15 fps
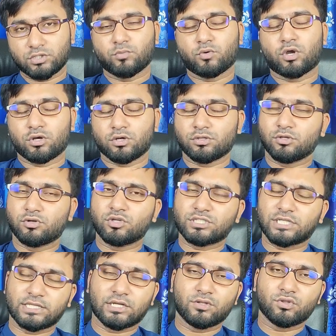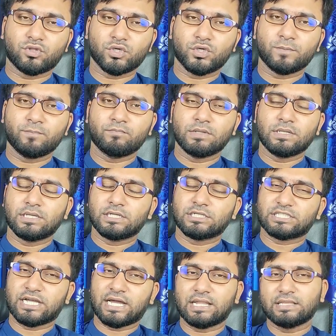অর্গাজম করানোর জন্য সাধারণত
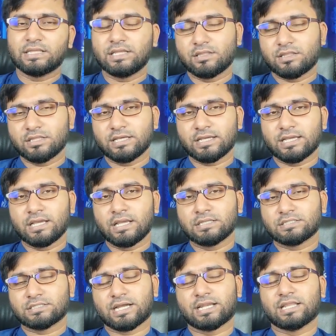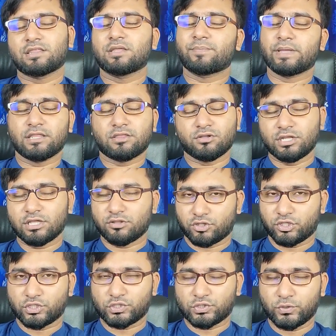সাড়ে তিন ইঞ্চি থেকে চার ইঞ্চি পেনিস হলেই
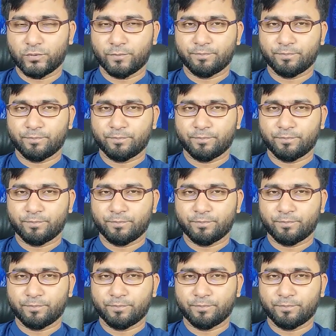যথেষ্ট